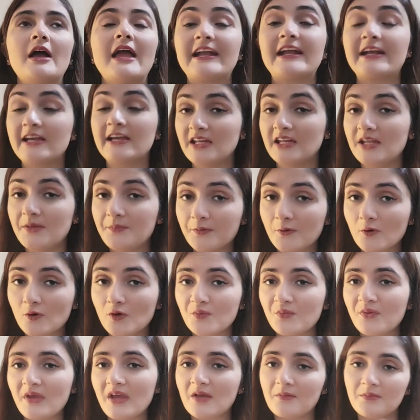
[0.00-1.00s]
एक्नी
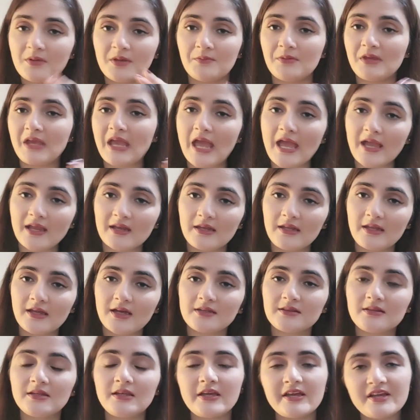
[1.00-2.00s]
प्रोन भी है कभी कभी एक्नी
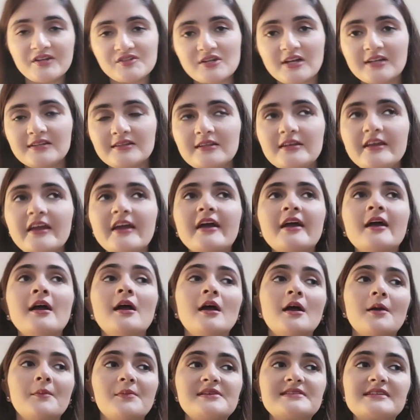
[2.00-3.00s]
आती है जाती है
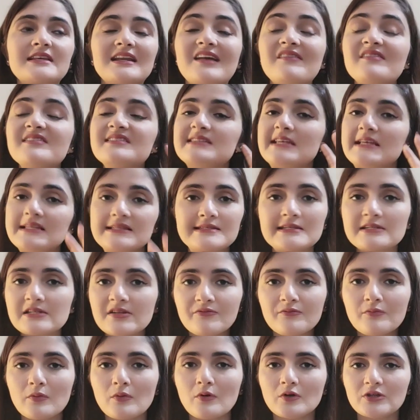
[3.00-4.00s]
फिर इसके अलावा
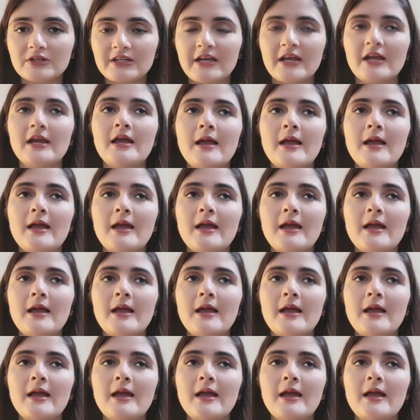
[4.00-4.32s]
सेंसिटिव बहुत है